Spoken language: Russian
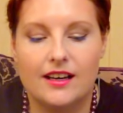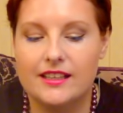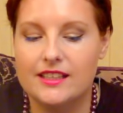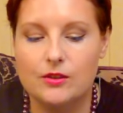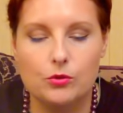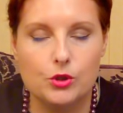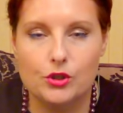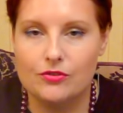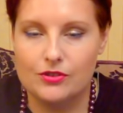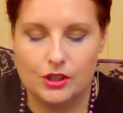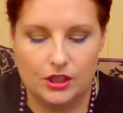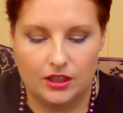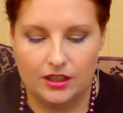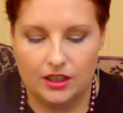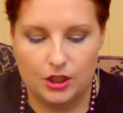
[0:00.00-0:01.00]
они очень
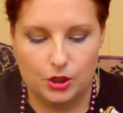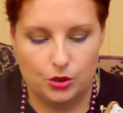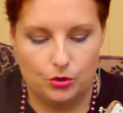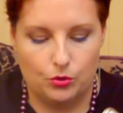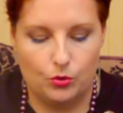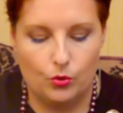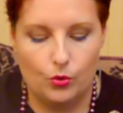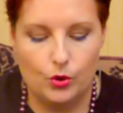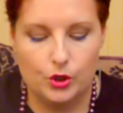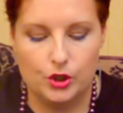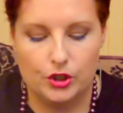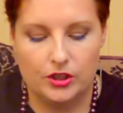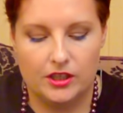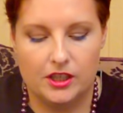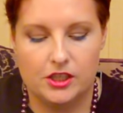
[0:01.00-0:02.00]
все хорошо,
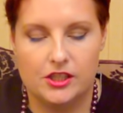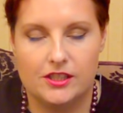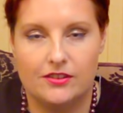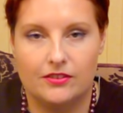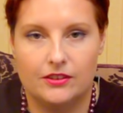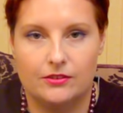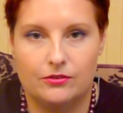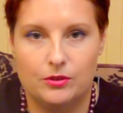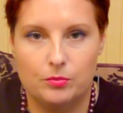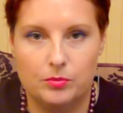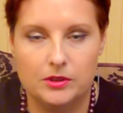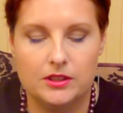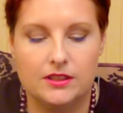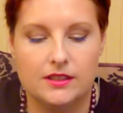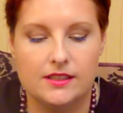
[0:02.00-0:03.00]
очень качественно
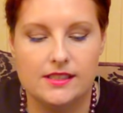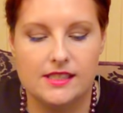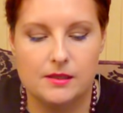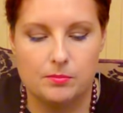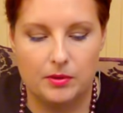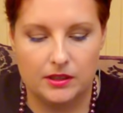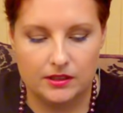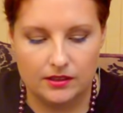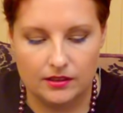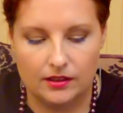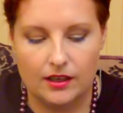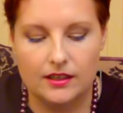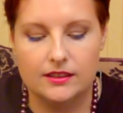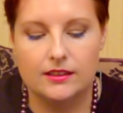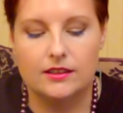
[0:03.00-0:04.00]
выполнены. Здесь
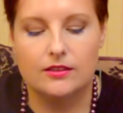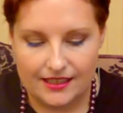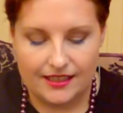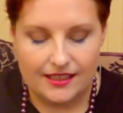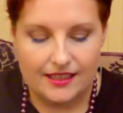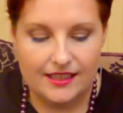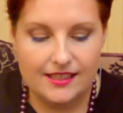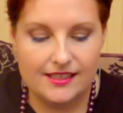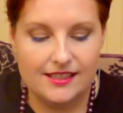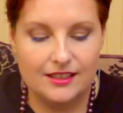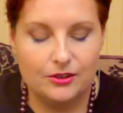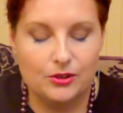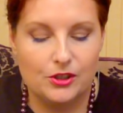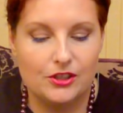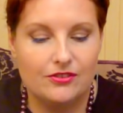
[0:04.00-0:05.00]
подкладка. И
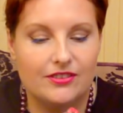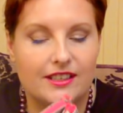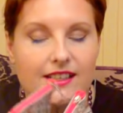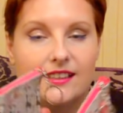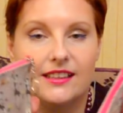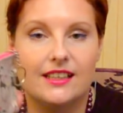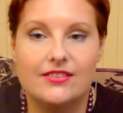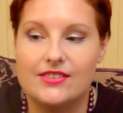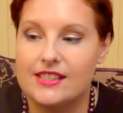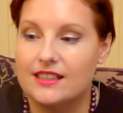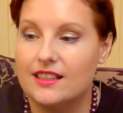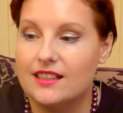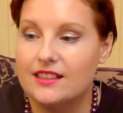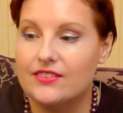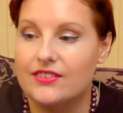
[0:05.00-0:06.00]
следующий вариант я
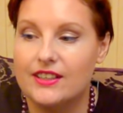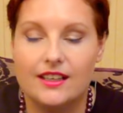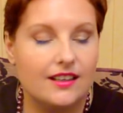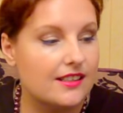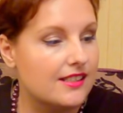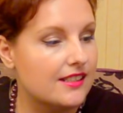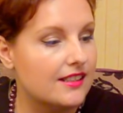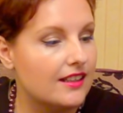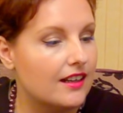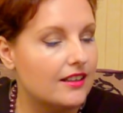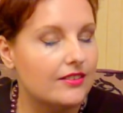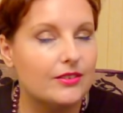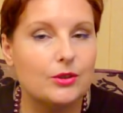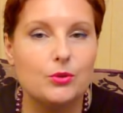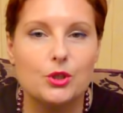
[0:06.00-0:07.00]
взяла две
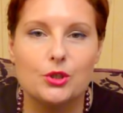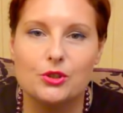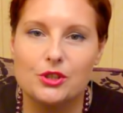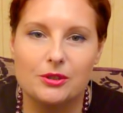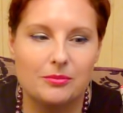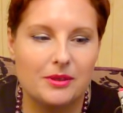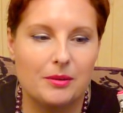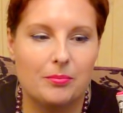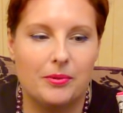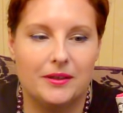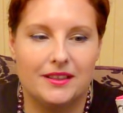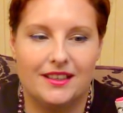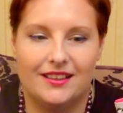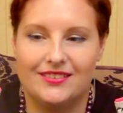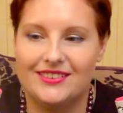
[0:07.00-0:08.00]
одинаковые, уж очень мне
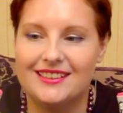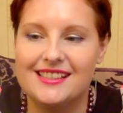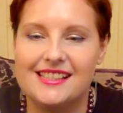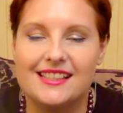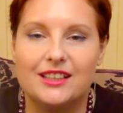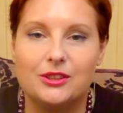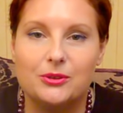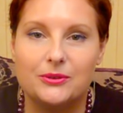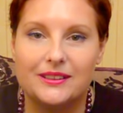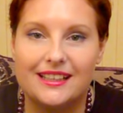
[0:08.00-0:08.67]
понравилось. Одну